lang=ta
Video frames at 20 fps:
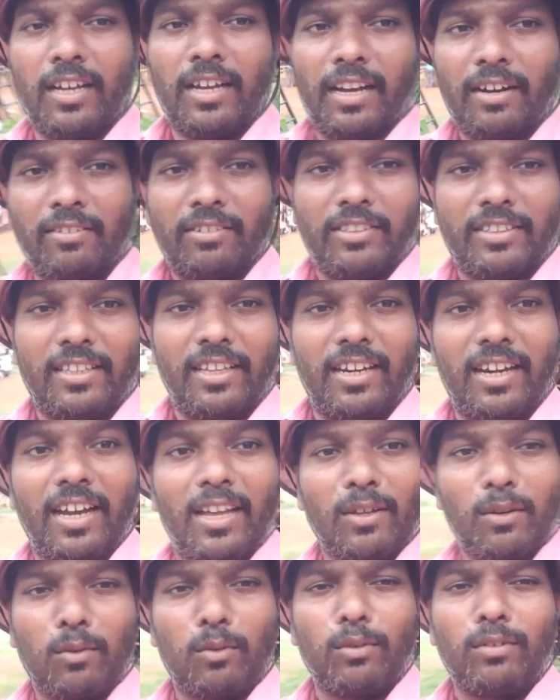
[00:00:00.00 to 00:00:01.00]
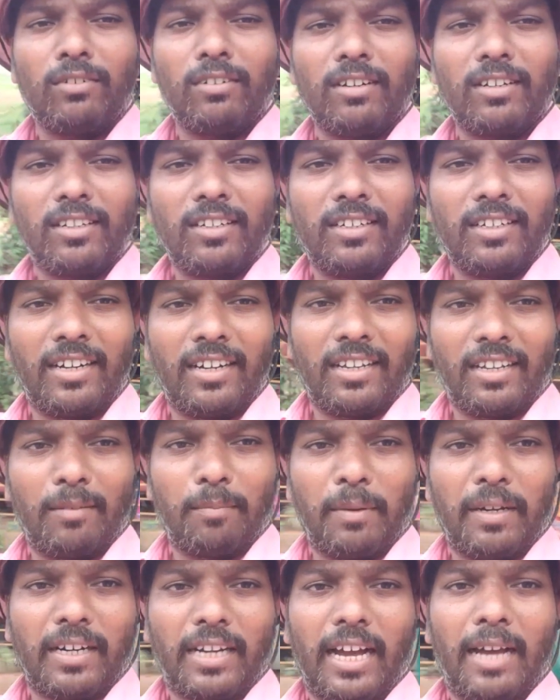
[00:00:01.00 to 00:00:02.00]
அவனுக்கு தெரியாத கூட்டணு வந்துட்டுக்குன்னு நினைக்கிறேன்
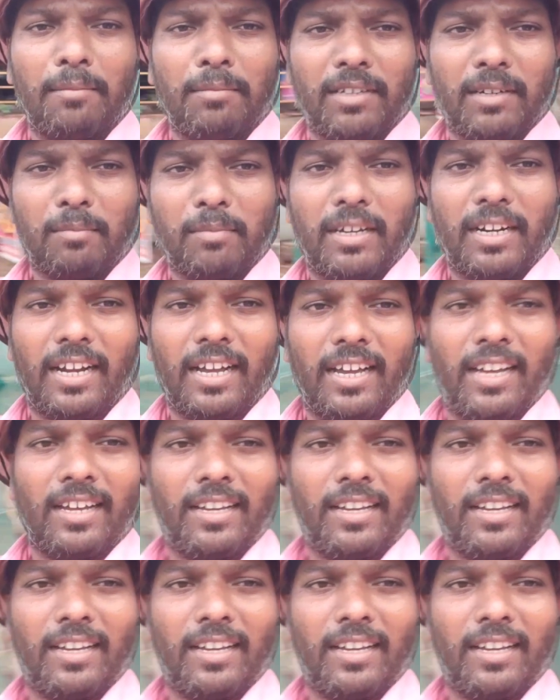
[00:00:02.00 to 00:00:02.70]
பாரு காமிக்கிறேன் பாரு